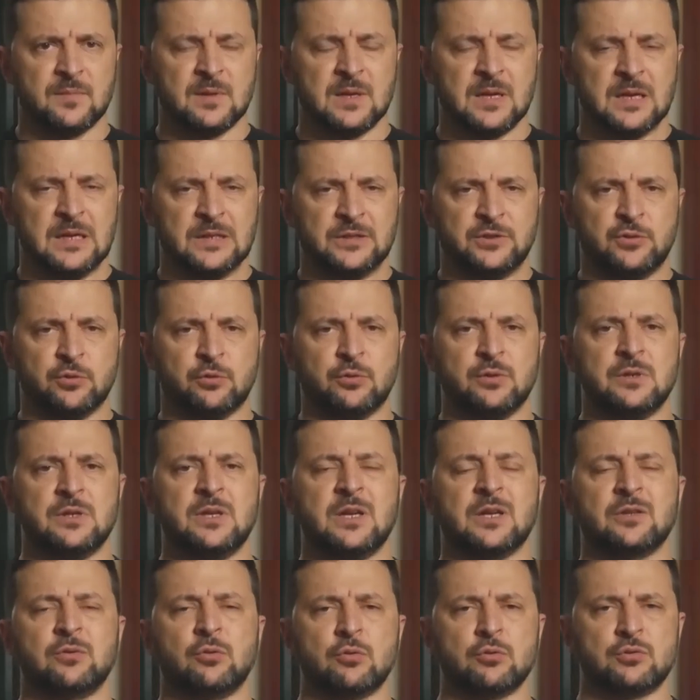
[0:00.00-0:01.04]
O mesmo
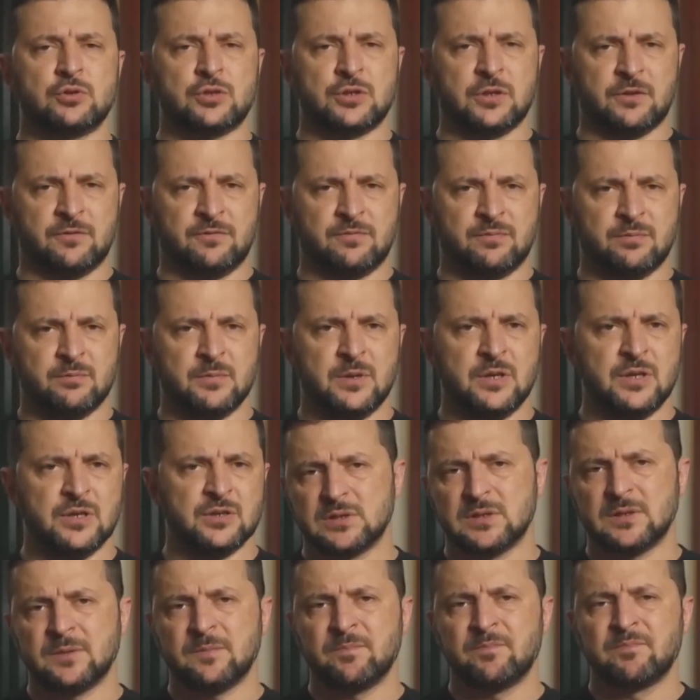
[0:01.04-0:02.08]
está em greve
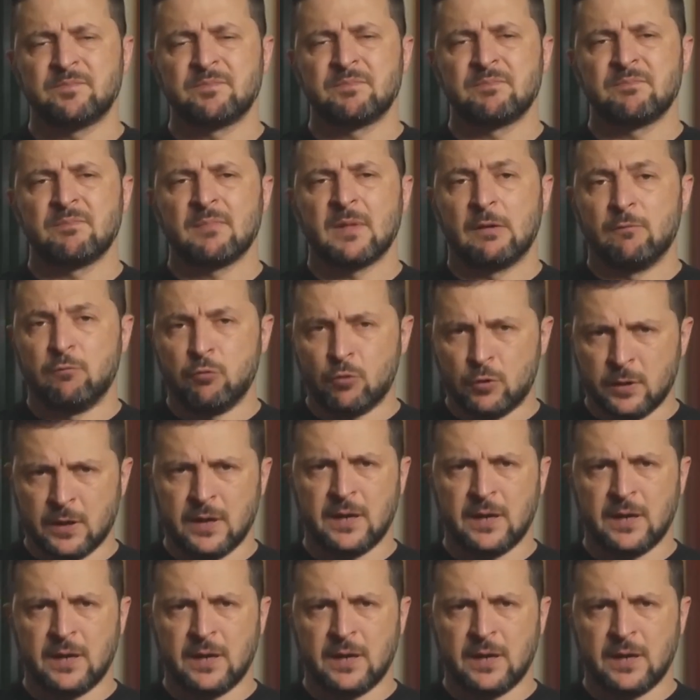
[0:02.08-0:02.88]
de fome há quase